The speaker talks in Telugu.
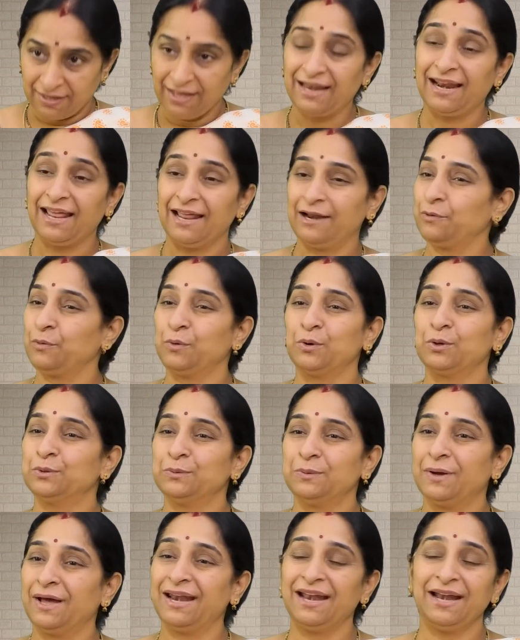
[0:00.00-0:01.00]
అలా
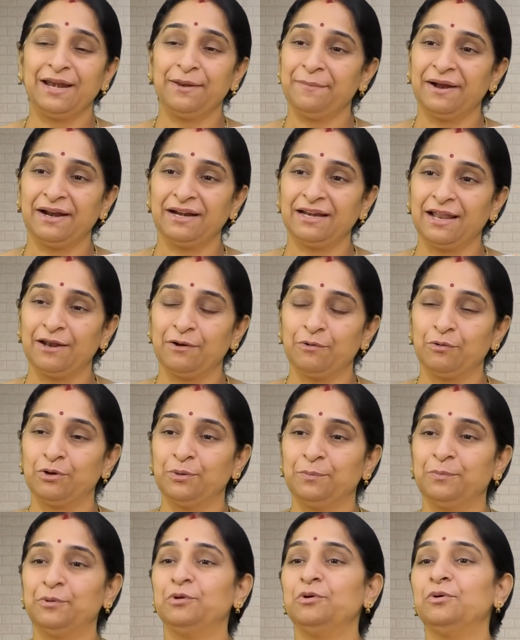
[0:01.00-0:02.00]
అనకూడదు అలాంటి మాటలు
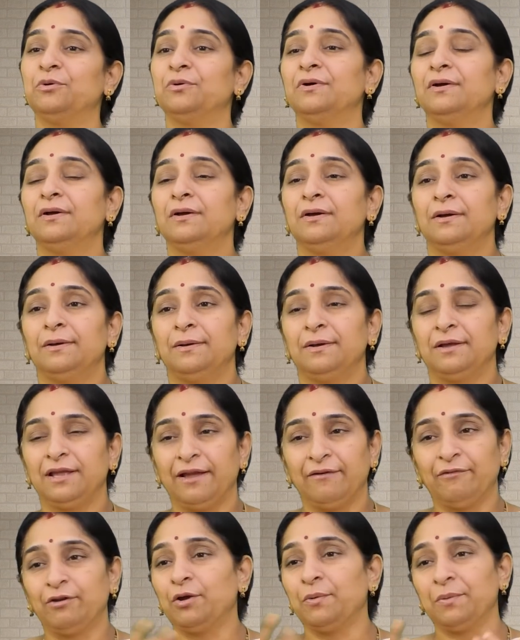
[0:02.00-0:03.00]
అనకూడదు ఇప్పుడు
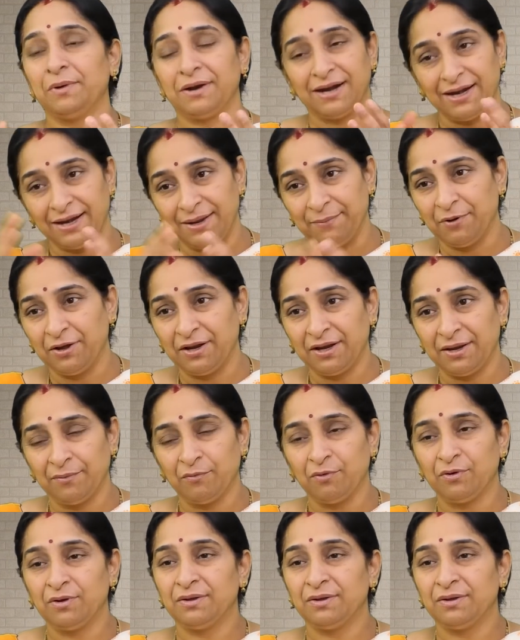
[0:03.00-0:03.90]
ఎవరో ఒకరిని మన